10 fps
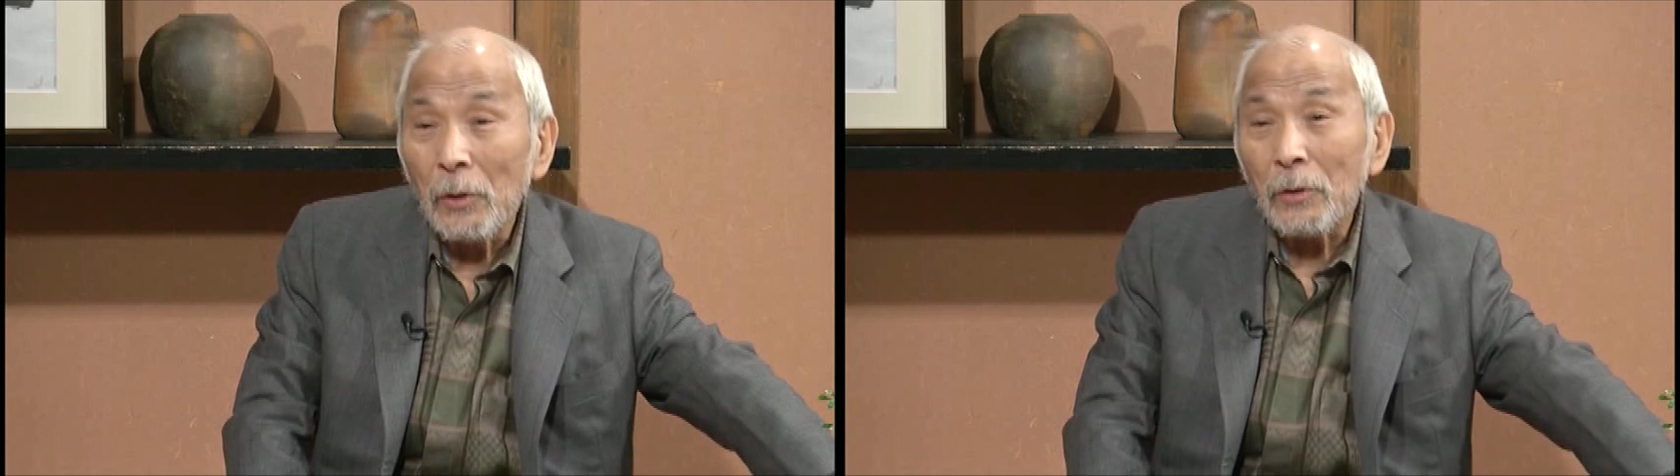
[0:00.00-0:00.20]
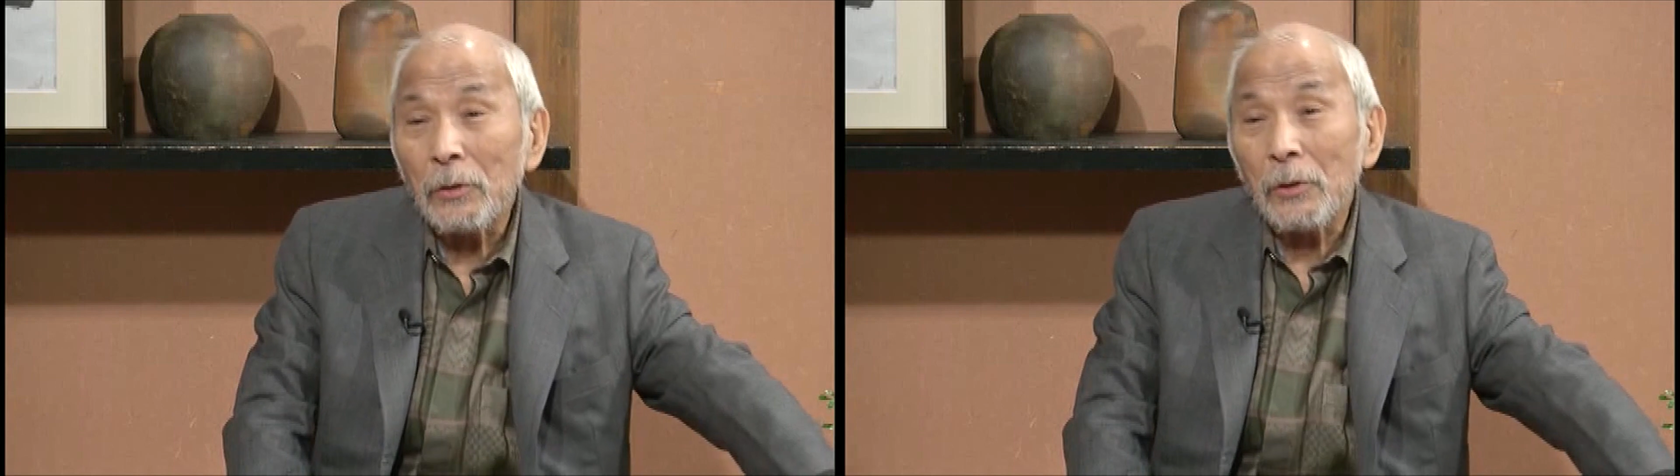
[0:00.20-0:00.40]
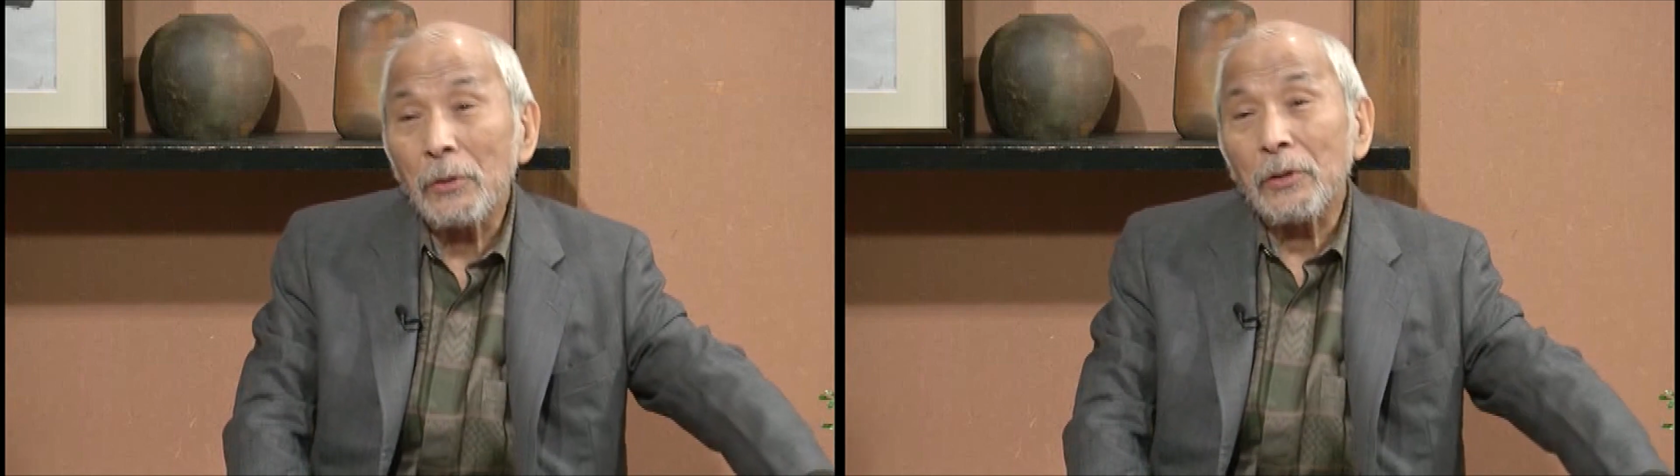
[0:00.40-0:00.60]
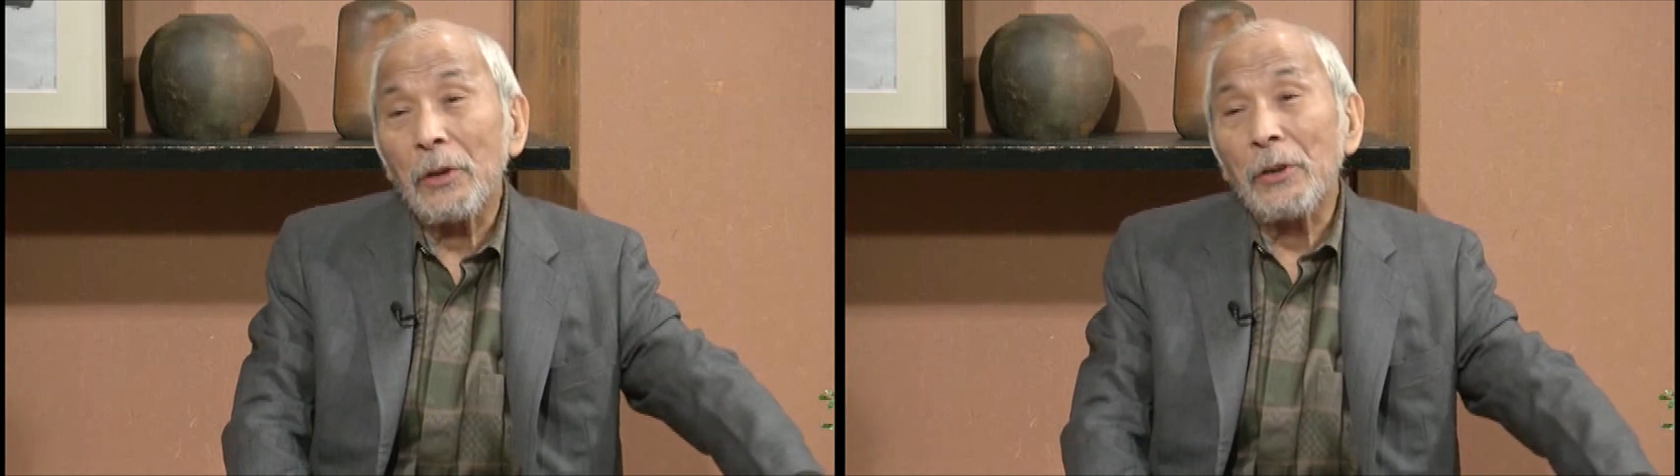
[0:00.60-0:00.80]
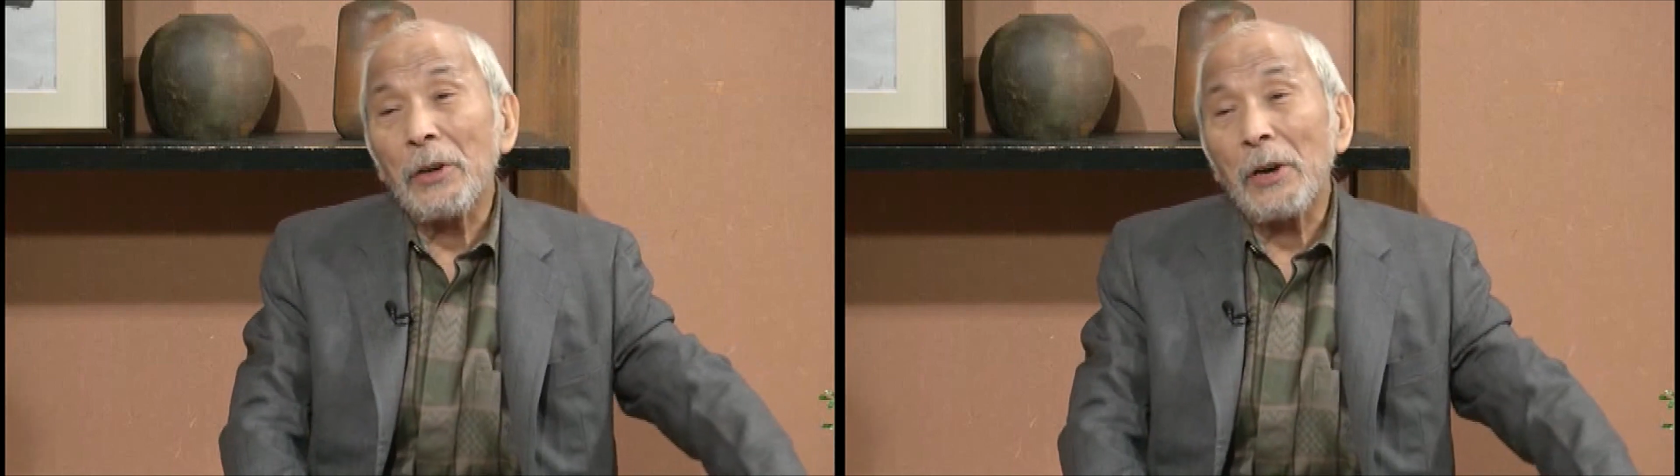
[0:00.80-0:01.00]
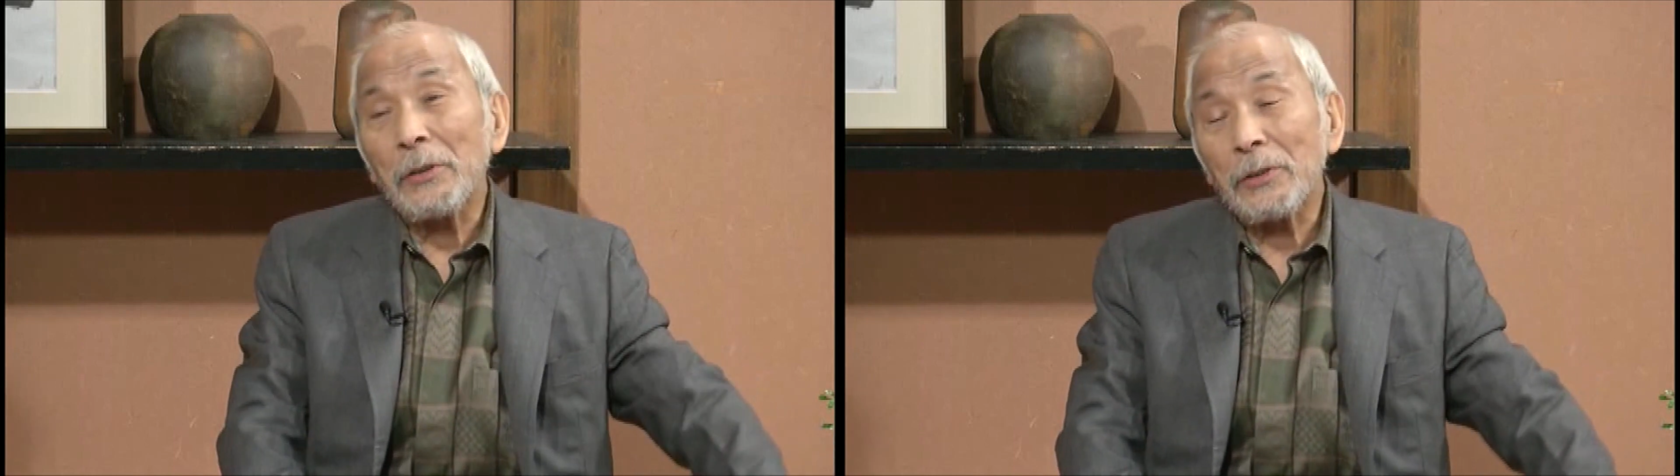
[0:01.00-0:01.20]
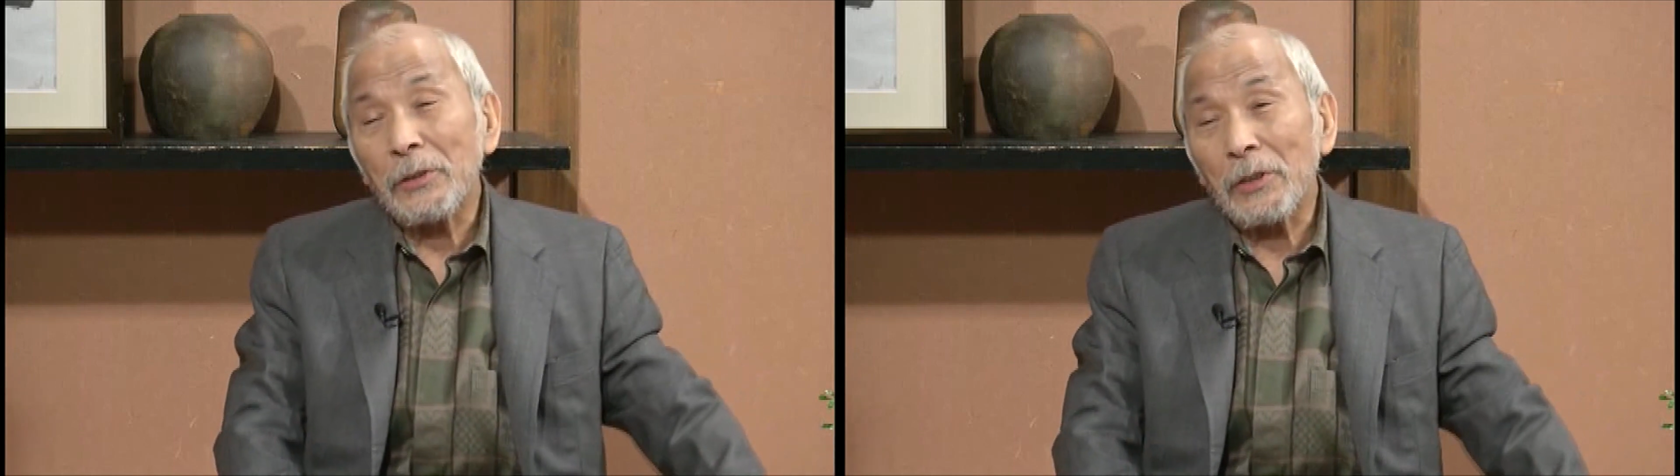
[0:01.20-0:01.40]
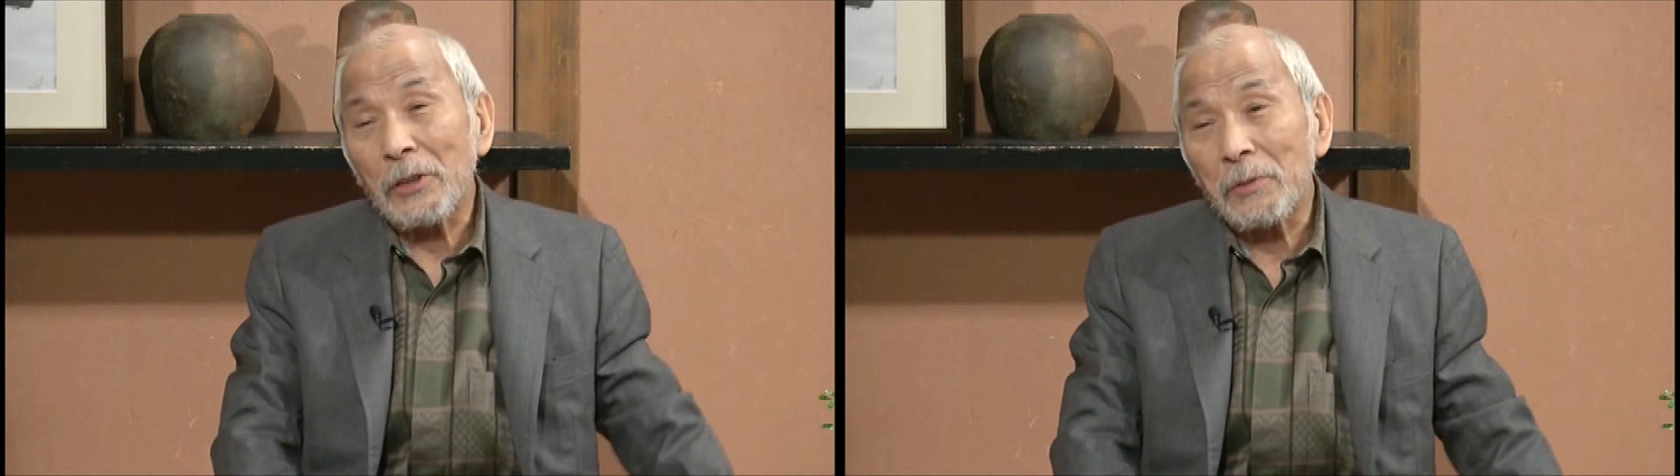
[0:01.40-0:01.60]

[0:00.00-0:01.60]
欲によって略取した